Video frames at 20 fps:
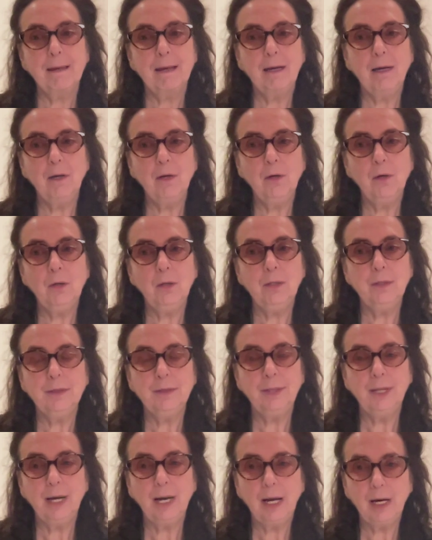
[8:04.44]
auch
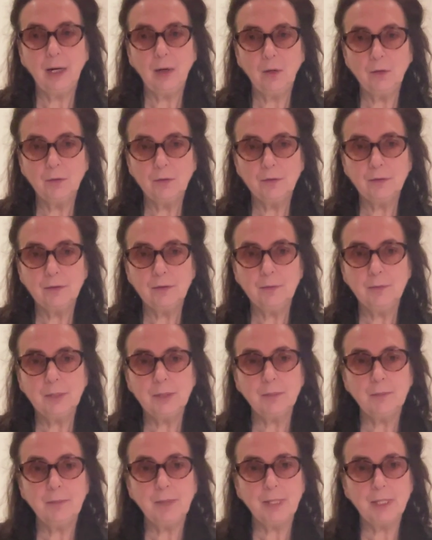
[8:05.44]
nach außen
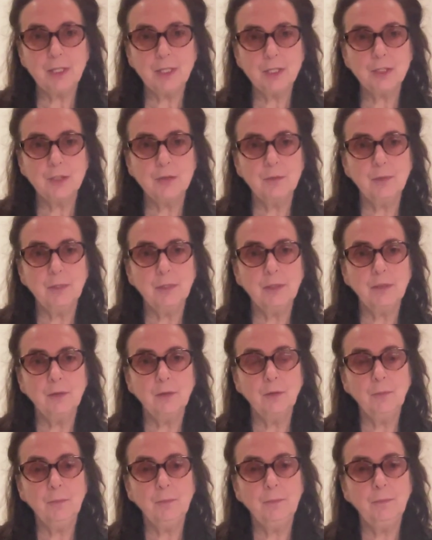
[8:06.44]
mit Menschen, mit
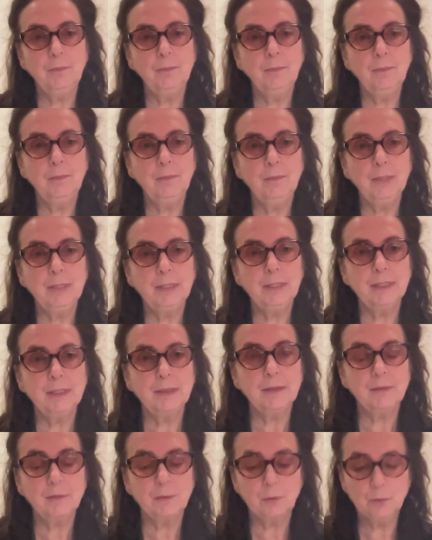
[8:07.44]
Gruppen, mit
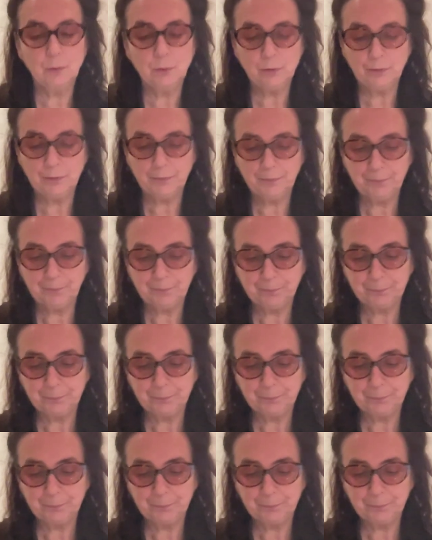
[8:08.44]
Nationen.